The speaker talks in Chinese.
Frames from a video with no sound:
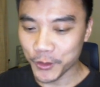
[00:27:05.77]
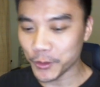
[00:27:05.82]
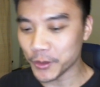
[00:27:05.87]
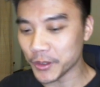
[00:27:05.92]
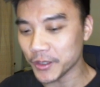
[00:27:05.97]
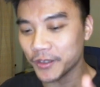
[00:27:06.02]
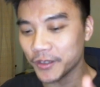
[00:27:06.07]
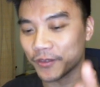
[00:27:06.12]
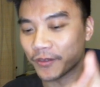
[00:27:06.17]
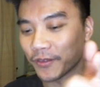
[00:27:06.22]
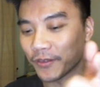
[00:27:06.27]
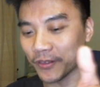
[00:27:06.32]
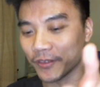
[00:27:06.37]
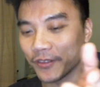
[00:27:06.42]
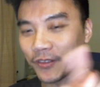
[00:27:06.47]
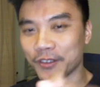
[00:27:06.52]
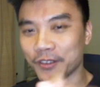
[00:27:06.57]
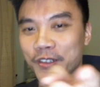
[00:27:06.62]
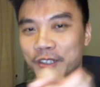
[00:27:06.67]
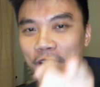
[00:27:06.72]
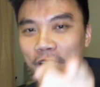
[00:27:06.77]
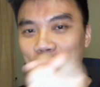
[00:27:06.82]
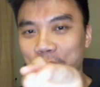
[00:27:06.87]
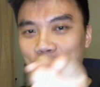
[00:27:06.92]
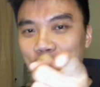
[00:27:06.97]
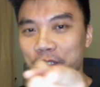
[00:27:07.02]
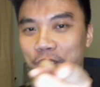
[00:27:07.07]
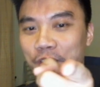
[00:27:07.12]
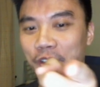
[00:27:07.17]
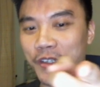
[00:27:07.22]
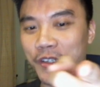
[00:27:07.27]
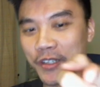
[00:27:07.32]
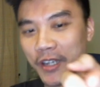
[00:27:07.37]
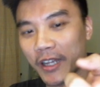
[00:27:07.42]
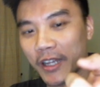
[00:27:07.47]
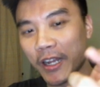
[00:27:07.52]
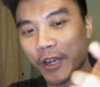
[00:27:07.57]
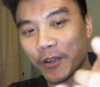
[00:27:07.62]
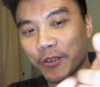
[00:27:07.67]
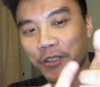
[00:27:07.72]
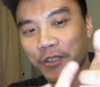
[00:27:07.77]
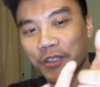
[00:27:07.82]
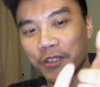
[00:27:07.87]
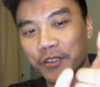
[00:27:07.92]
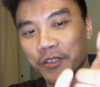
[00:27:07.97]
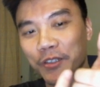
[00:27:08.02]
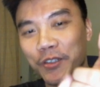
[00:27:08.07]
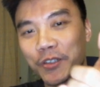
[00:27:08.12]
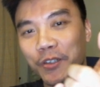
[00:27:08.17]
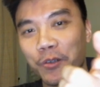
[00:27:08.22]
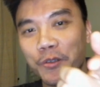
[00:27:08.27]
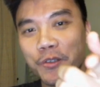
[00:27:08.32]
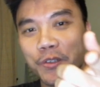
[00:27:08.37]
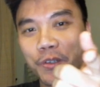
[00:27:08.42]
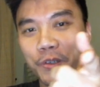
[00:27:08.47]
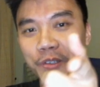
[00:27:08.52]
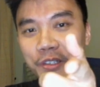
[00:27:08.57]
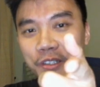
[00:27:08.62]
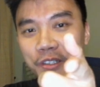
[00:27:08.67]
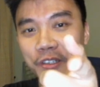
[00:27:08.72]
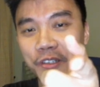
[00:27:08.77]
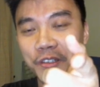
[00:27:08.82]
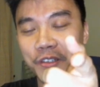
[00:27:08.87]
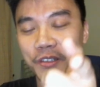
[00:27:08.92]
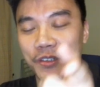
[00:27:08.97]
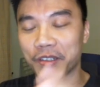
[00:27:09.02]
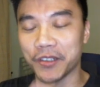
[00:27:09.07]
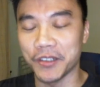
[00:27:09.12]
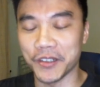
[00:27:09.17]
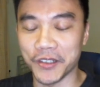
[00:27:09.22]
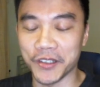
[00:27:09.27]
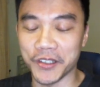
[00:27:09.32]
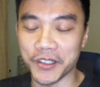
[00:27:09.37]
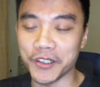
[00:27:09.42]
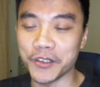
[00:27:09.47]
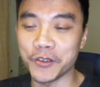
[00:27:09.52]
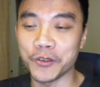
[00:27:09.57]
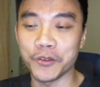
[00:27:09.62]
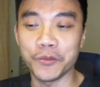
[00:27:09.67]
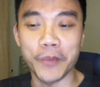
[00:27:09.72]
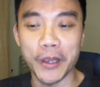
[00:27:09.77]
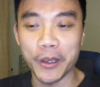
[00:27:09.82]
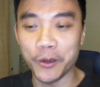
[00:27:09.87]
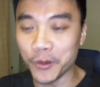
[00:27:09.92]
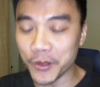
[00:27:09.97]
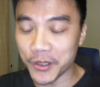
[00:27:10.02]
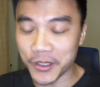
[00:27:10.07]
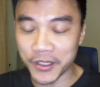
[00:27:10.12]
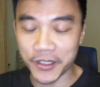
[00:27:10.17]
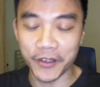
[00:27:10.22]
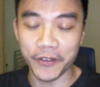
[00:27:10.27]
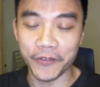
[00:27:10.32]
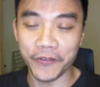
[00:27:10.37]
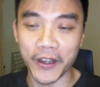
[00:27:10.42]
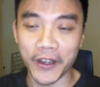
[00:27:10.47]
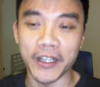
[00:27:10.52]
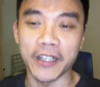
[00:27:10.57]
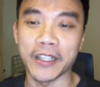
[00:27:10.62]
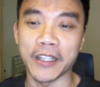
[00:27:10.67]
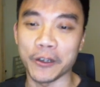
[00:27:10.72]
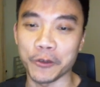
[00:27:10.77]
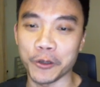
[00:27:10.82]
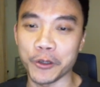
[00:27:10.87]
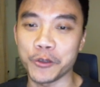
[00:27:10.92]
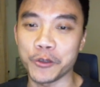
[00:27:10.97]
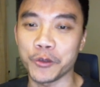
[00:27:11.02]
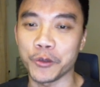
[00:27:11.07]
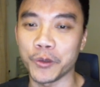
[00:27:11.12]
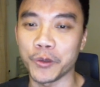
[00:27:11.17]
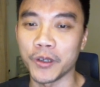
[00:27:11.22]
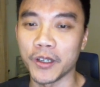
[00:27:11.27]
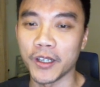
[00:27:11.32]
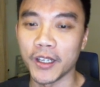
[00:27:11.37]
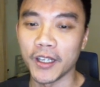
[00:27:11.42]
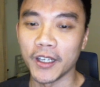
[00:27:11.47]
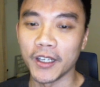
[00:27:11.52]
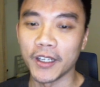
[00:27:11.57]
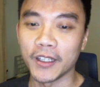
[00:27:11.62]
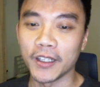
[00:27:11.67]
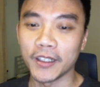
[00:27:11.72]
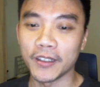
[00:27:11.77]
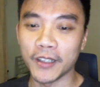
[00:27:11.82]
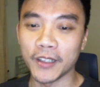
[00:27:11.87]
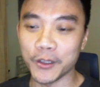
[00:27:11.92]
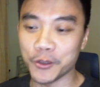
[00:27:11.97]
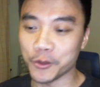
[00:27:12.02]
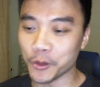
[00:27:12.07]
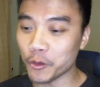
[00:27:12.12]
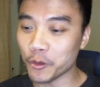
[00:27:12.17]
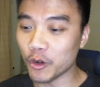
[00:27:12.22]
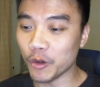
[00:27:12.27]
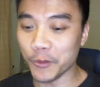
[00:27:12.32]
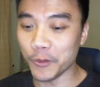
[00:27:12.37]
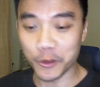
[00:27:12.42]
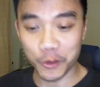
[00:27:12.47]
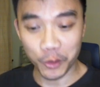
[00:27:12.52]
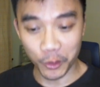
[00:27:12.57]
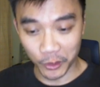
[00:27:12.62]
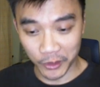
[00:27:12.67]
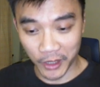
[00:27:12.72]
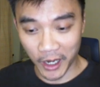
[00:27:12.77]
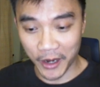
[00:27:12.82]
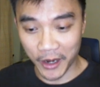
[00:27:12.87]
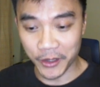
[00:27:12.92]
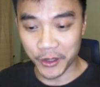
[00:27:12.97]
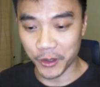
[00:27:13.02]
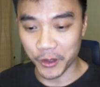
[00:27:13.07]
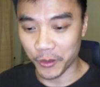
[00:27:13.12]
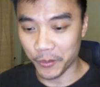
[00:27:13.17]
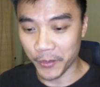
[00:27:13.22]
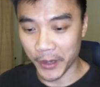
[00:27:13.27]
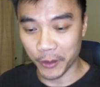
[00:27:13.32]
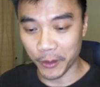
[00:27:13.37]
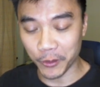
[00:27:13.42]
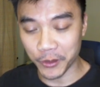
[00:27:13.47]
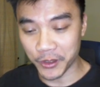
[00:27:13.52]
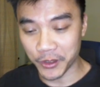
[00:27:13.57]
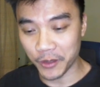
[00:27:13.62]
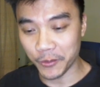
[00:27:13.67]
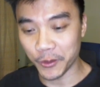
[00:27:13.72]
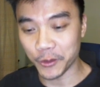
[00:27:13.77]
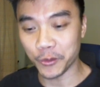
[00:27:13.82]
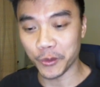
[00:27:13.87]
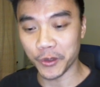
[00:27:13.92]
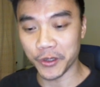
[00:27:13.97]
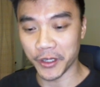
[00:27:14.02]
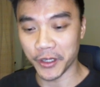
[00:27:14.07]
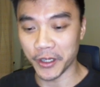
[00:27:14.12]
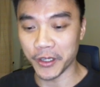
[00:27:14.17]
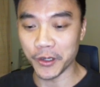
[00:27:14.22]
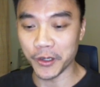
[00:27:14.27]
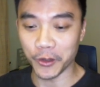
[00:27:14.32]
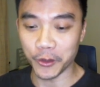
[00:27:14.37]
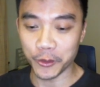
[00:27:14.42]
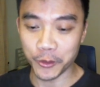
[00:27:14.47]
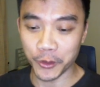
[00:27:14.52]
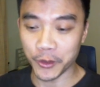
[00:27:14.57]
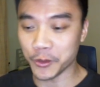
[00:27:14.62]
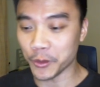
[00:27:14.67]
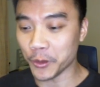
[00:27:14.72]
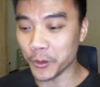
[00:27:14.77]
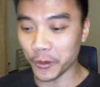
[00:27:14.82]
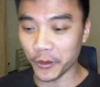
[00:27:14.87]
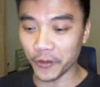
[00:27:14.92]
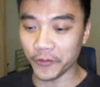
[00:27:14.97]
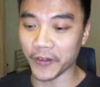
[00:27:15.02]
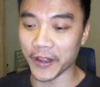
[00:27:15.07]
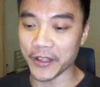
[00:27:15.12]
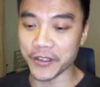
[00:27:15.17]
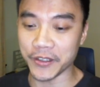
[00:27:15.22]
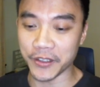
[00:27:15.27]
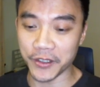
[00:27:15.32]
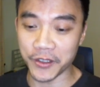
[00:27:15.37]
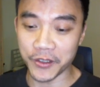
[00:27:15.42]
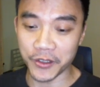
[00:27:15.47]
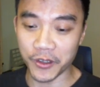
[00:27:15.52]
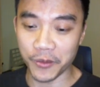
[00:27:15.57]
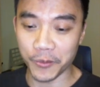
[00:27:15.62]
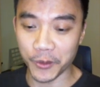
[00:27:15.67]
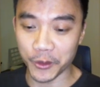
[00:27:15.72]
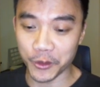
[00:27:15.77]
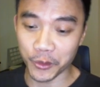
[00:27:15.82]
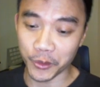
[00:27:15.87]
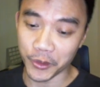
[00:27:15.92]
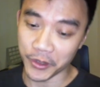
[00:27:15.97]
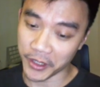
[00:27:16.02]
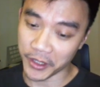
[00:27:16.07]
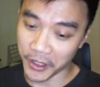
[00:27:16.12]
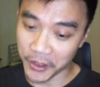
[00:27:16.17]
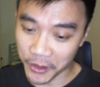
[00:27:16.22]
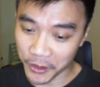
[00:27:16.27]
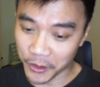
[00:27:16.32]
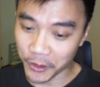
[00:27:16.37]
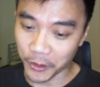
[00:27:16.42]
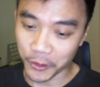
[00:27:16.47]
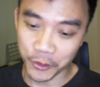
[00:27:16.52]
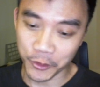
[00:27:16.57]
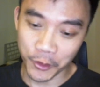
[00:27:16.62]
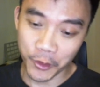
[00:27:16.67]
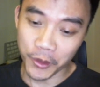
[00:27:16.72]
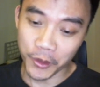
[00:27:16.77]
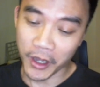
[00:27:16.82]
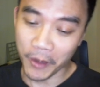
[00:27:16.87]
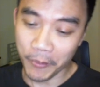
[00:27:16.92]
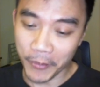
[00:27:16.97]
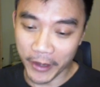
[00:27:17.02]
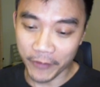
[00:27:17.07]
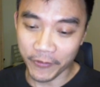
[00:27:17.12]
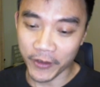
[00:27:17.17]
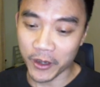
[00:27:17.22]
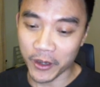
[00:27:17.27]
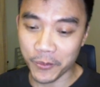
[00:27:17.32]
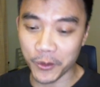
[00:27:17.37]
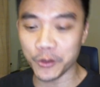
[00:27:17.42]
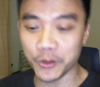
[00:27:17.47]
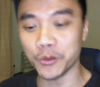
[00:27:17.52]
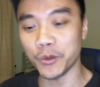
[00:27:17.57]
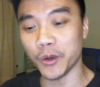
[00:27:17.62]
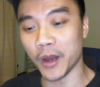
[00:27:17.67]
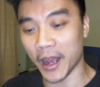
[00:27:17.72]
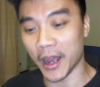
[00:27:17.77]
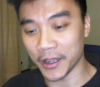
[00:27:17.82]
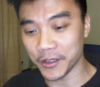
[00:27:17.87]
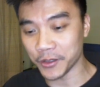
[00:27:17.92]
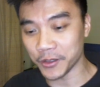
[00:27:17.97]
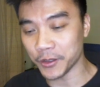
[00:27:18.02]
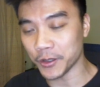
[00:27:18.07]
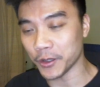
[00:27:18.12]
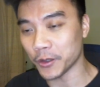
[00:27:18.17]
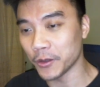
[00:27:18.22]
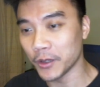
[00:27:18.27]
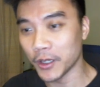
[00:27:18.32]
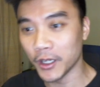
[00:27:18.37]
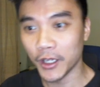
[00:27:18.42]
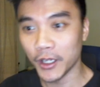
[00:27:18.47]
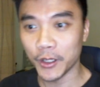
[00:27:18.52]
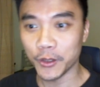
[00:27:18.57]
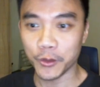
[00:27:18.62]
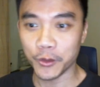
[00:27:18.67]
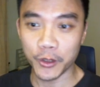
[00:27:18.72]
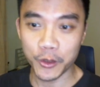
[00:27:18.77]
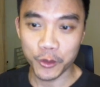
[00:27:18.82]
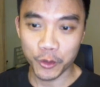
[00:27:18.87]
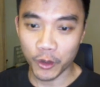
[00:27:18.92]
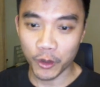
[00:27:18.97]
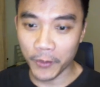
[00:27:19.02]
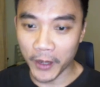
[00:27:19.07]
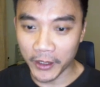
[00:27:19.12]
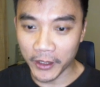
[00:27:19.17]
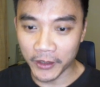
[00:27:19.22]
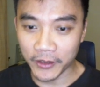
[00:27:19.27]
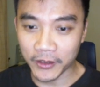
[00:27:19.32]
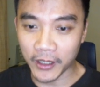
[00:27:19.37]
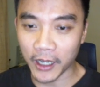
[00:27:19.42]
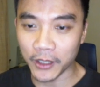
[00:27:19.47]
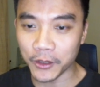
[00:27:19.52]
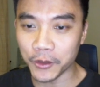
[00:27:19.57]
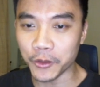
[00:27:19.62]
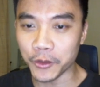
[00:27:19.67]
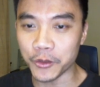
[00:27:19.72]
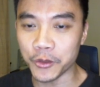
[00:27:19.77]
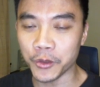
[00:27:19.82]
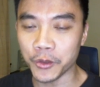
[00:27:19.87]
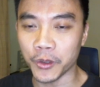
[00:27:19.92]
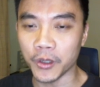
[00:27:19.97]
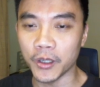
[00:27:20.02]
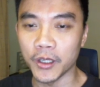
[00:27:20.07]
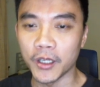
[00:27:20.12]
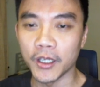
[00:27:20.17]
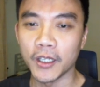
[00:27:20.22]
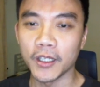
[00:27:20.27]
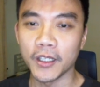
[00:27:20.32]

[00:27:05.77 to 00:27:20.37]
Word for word: 就是这样子指人家，然后四只手指头其实指自己，就是美国自己也犯了一大堆错。那中国有没有错？当然有。美国自己有没有错？也有。所以中国的反击自己有没有错？也是有。中啊，美方有没有错？还是有。所以错了半天，大家都有错。